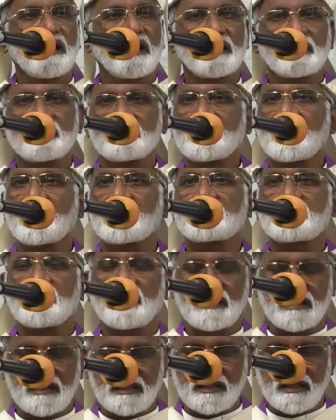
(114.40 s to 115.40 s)

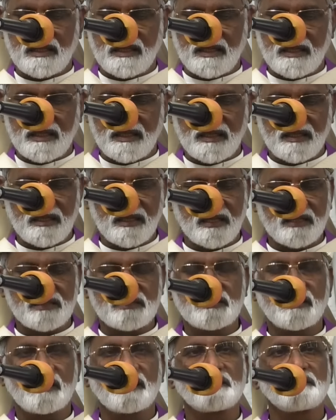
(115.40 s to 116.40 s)
அதனால்தான் இன்றைய
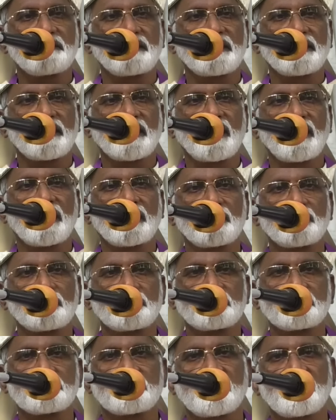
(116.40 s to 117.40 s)
நற்செய்தி
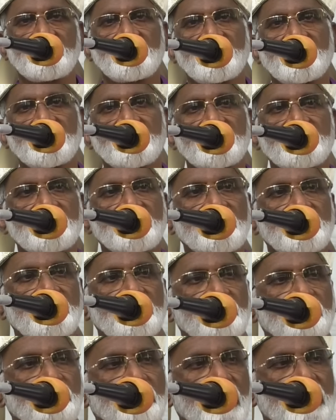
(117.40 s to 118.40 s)
வழியாகவும் இன்றைய
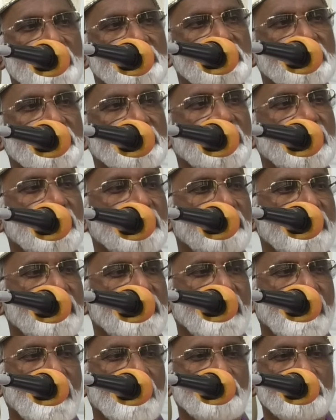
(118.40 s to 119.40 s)
வாசகங்கள்
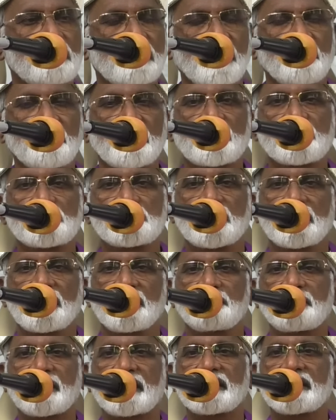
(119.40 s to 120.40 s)
வழியாகவும் நமக்கு
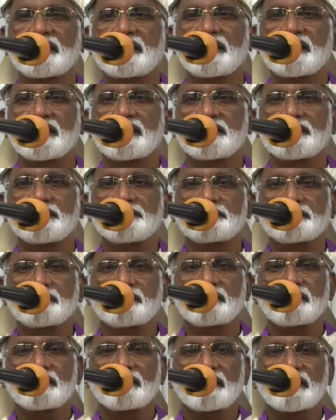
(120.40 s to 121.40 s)
சொல்லப்படுகின்றது
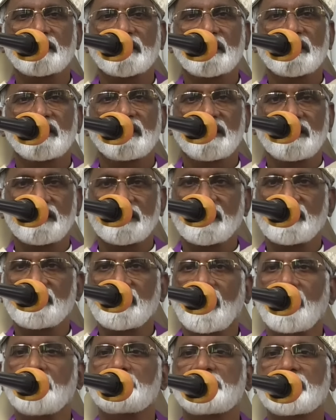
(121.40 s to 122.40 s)
இந்த
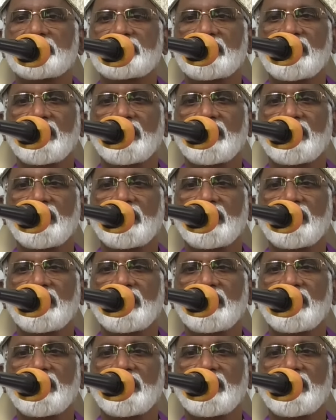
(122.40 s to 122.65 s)
நாற்பது